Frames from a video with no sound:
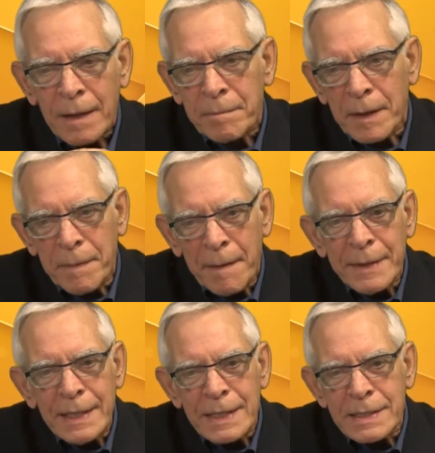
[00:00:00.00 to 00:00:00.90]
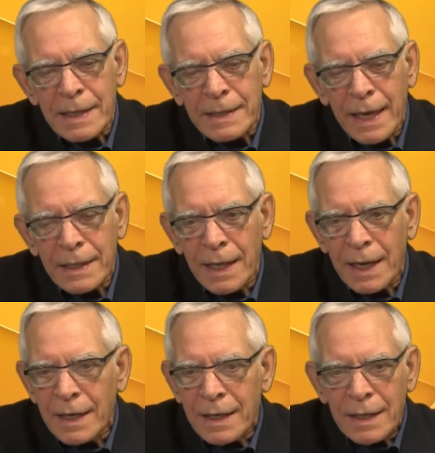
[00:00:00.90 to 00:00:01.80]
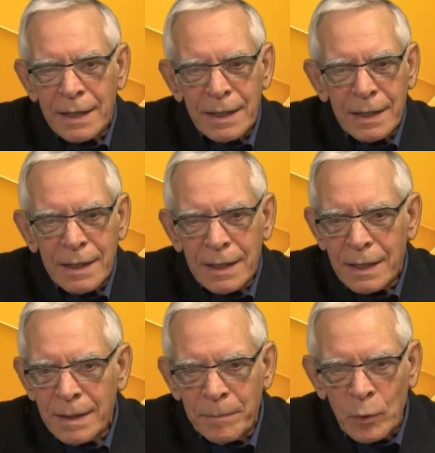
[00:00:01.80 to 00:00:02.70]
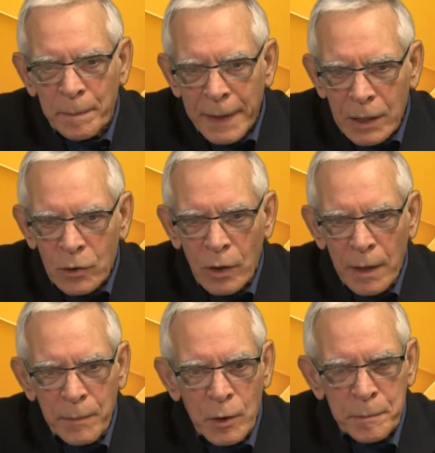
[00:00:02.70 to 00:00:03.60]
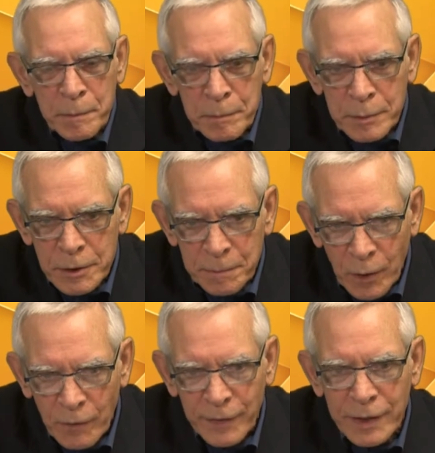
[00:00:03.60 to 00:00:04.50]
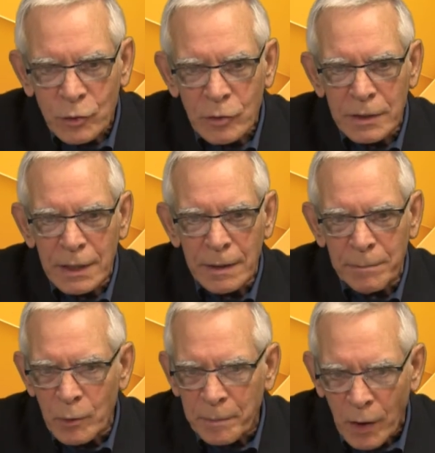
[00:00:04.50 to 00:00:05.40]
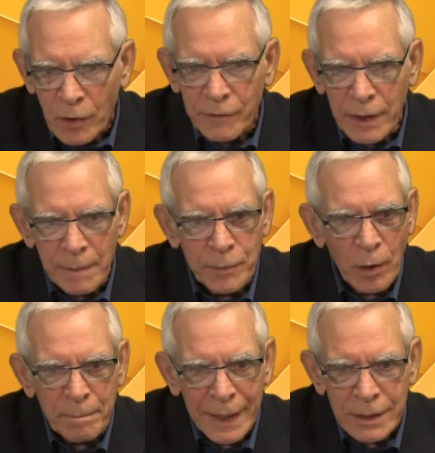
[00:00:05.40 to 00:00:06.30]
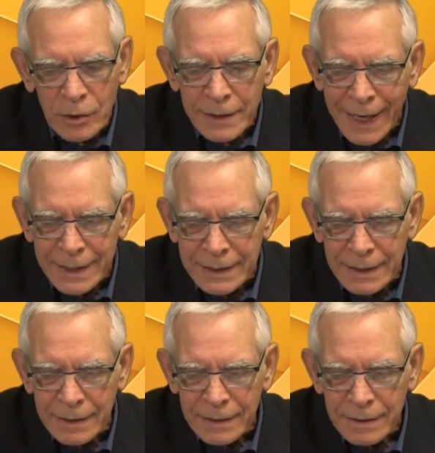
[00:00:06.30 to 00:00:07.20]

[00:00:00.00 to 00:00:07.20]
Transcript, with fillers: Per bambini si intende i più piccoli, i più sprovveduti, i più poveri, i più abbandonati.